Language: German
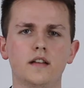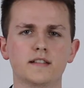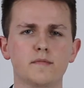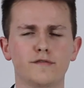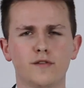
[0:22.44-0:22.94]

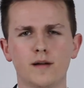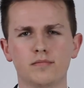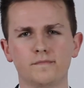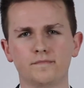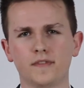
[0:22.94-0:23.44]
Erstmal vorab.
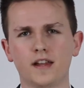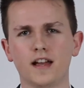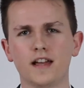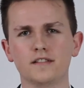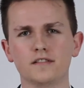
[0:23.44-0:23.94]

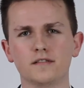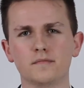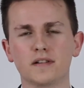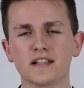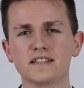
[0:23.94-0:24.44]
Eine
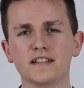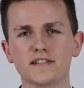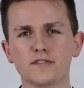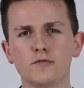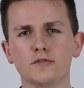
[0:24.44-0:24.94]

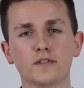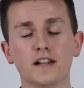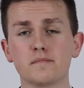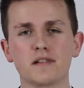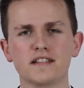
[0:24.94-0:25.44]
Präsentation oder
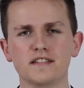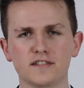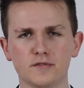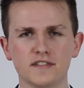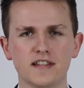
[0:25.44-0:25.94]
eine
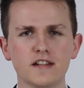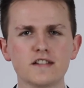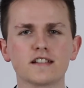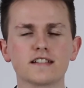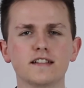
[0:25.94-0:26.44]

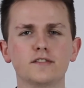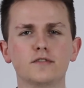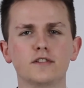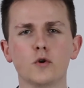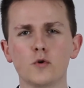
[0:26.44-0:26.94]
Präsentationstechnik ist
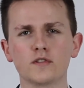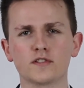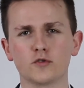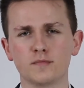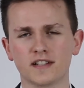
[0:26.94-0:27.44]
natürlich
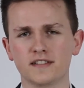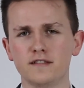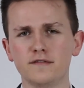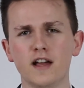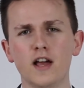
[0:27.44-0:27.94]
höchst
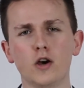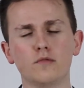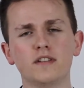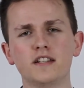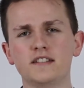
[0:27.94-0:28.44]
subjektiv
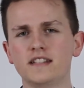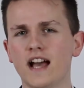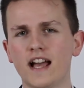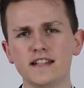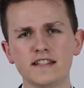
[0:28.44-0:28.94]
und wenn ich die
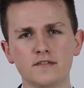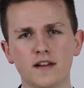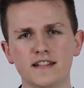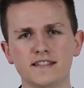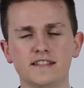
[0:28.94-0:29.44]
eins zu
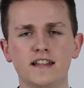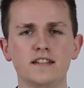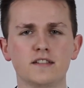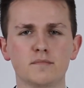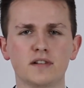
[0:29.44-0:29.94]
eins
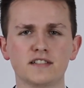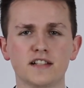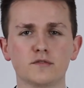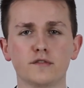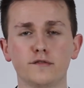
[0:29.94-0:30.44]
identische
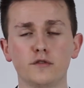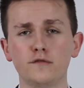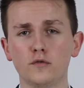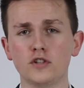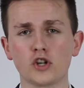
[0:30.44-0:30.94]
Präsentation fünf
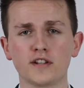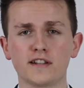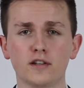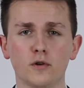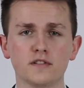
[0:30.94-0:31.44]

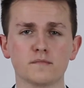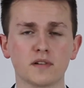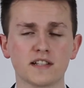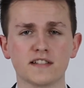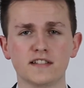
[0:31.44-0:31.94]
unterschiedlichen Leuten
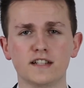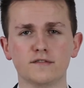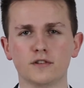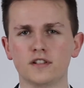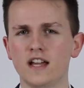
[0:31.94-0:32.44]
präsentieren
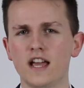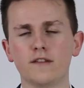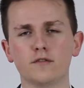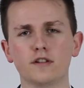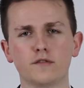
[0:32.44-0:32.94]
würde,
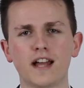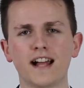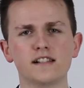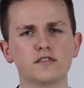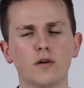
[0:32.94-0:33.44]
würde ich von
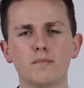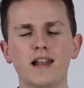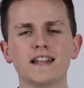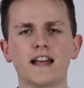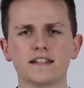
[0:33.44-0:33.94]
allen
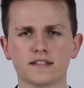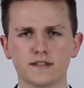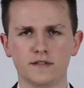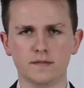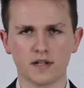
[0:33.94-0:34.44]
komplett anderes
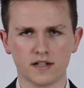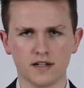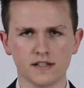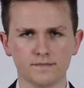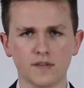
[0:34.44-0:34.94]
Feedback
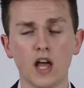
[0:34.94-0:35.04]
erhalten.